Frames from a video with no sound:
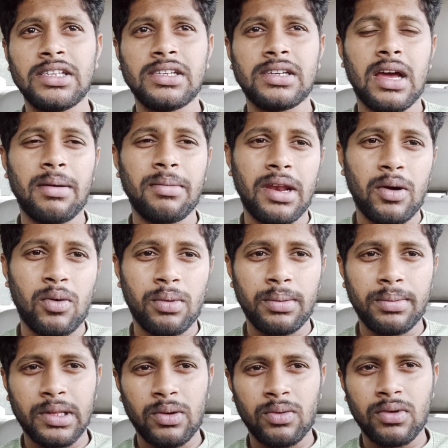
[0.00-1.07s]
दिन रहा मेरा वो भी
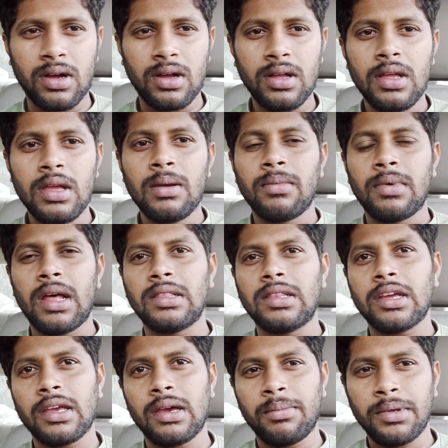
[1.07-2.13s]
बताऊँगा फिलहाल
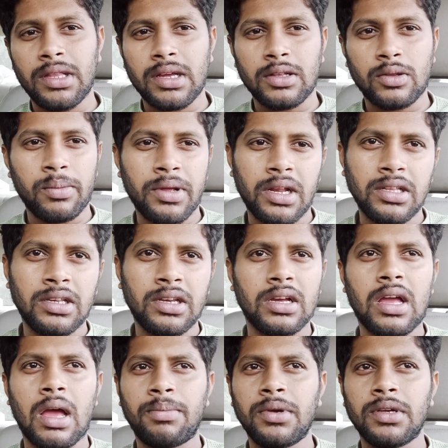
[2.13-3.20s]
तक अभी तक तो मेरा दिन
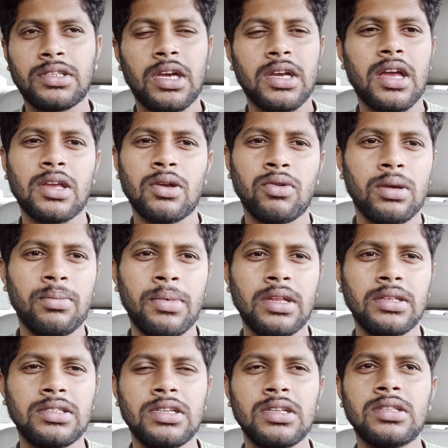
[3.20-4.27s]
काफ़ी अच्छा गया क्योंकि मैंने